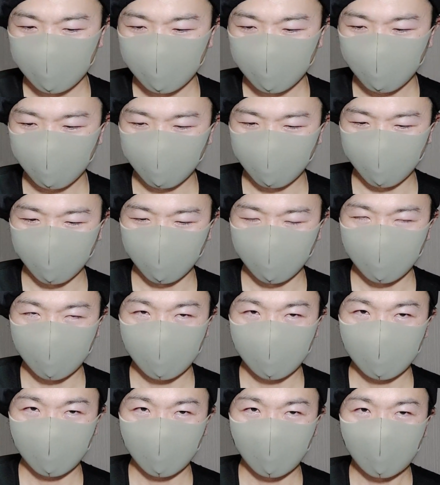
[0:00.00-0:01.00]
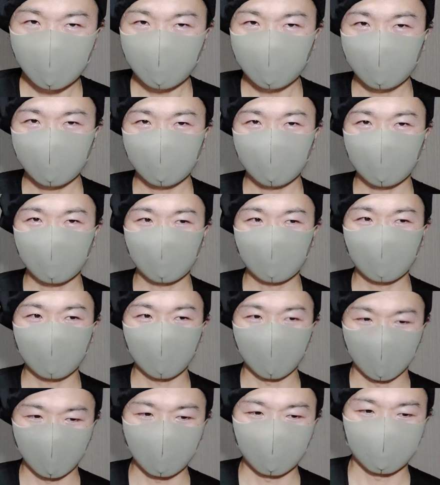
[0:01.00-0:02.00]
ちょっとえっ
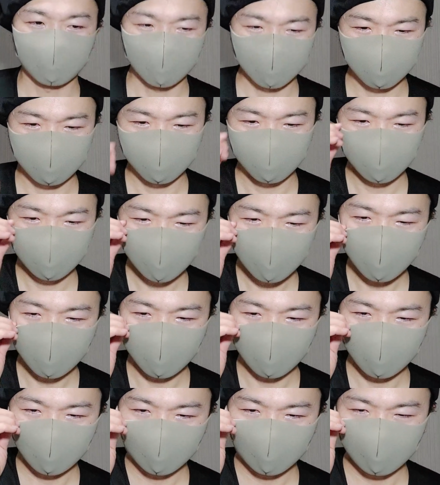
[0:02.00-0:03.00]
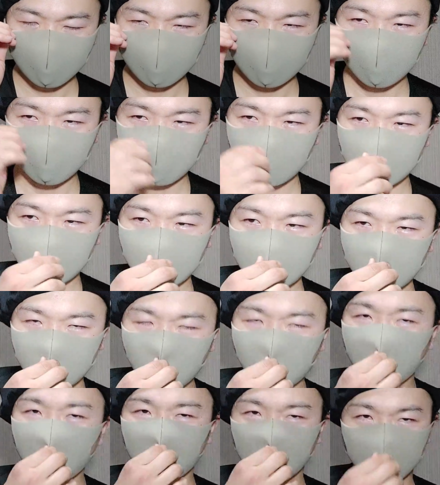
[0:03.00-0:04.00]
てなるんですよ。で
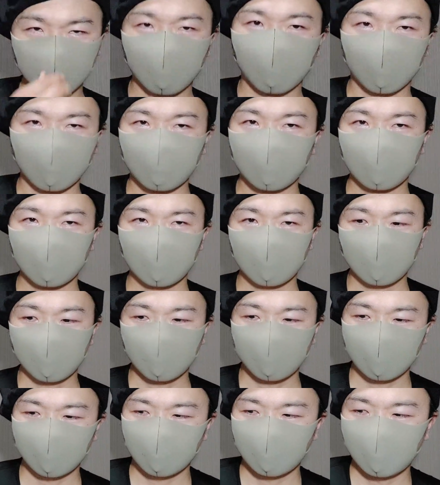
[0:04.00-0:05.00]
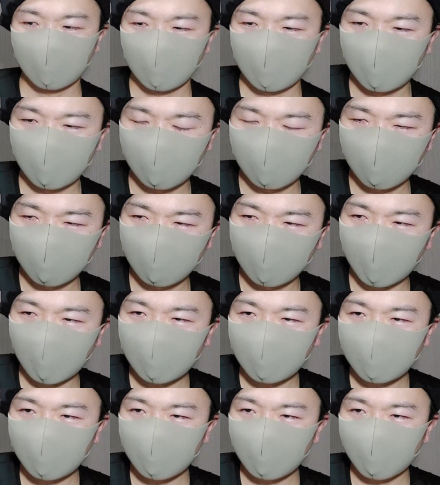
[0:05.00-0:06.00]
と思うんですよ。
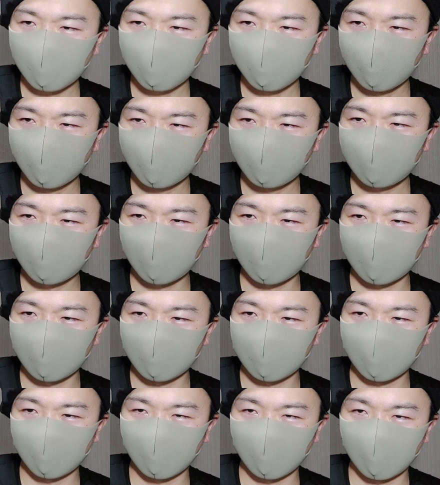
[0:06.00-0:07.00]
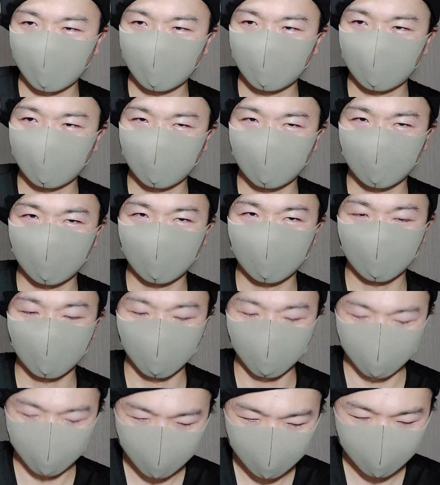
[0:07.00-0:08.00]
男性目的じゃない
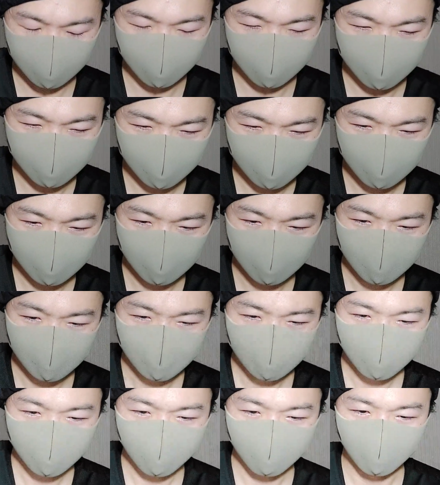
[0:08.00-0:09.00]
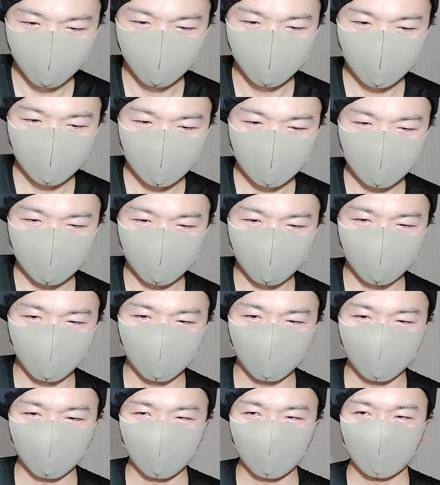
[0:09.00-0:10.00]
のにこうなんか
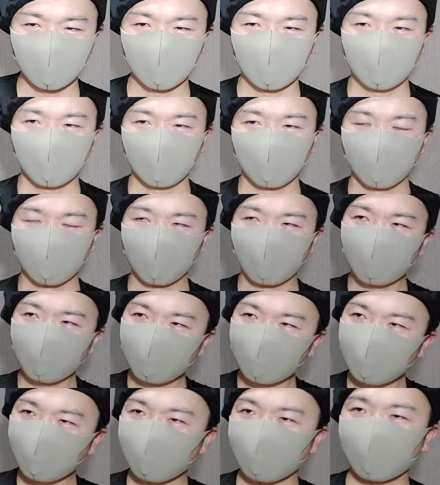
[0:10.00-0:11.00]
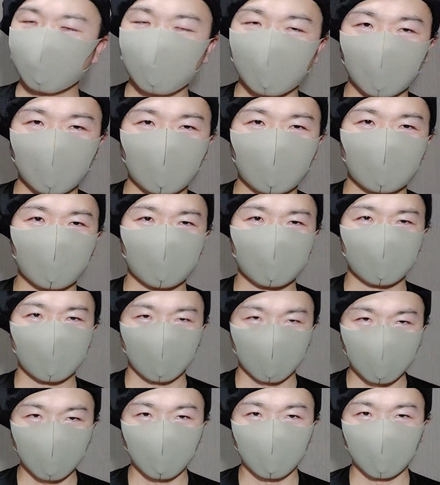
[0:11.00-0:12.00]
こう僕もちょっと意味わかんないんです
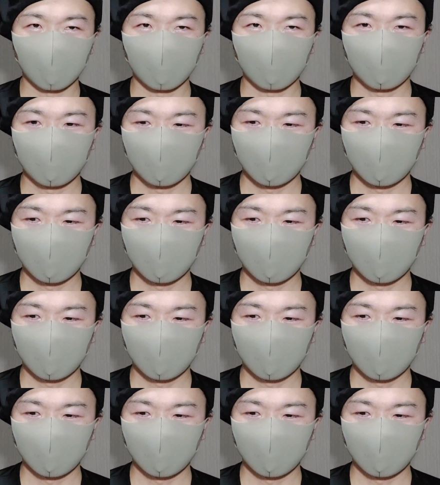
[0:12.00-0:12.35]
けど